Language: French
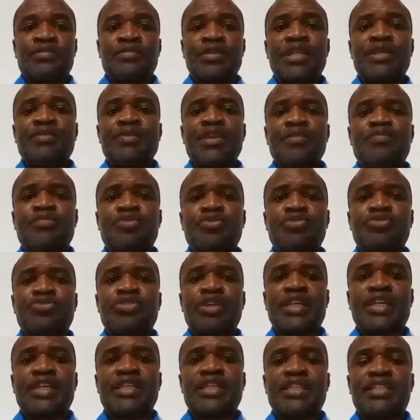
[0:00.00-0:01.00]
Bien aimés
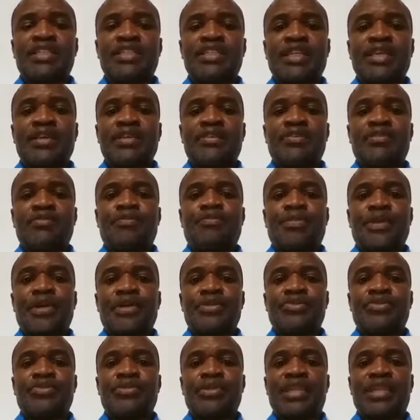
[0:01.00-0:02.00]
plusieurs chrétiens ont
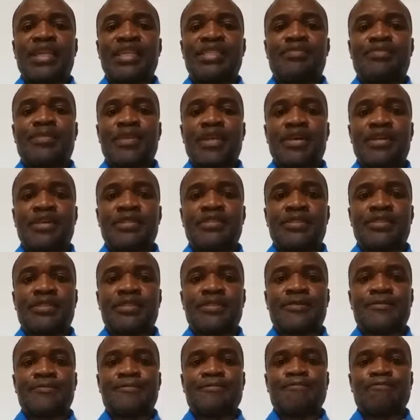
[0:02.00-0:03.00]
perdu
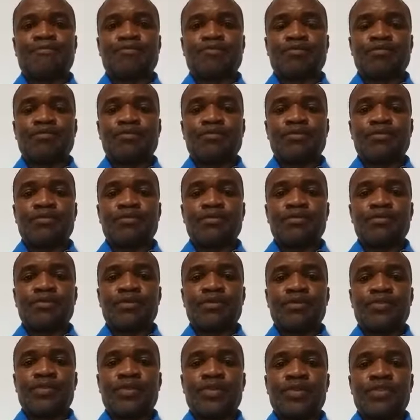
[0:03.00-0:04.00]
l'espérance,
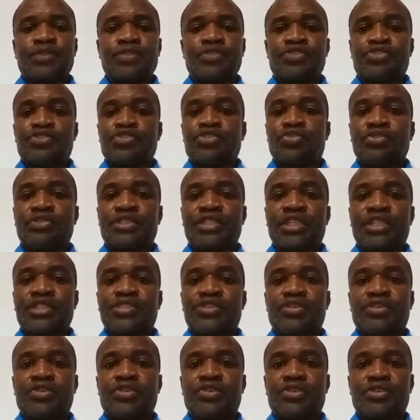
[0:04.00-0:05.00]
sont
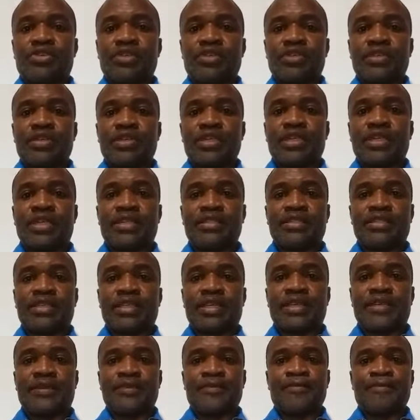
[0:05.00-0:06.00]

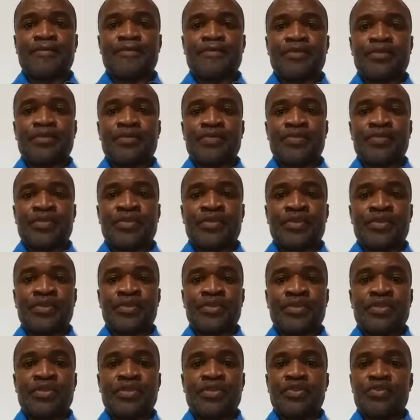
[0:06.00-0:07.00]
désorientés,
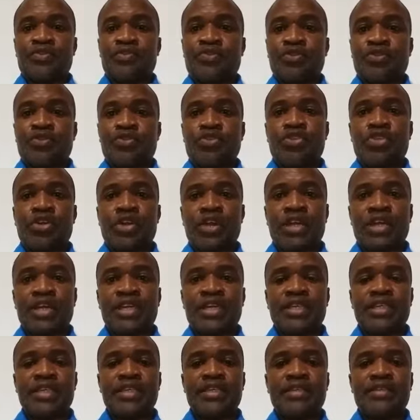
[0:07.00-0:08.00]
vu que leurs
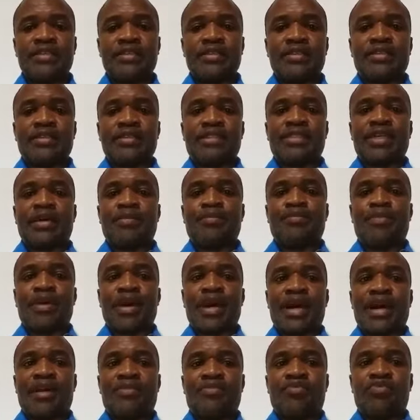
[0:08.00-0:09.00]
cris ne semblent
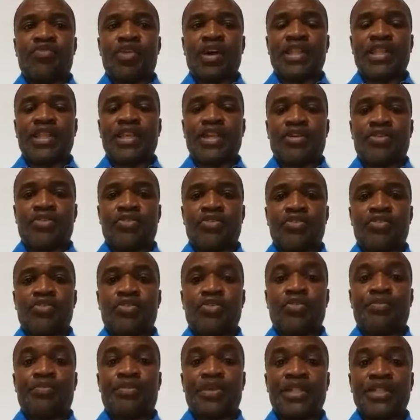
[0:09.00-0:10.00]
pas avoir d'écho
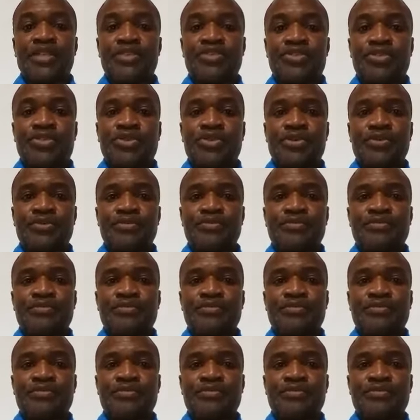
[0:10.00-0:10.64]
auprès de Dieu.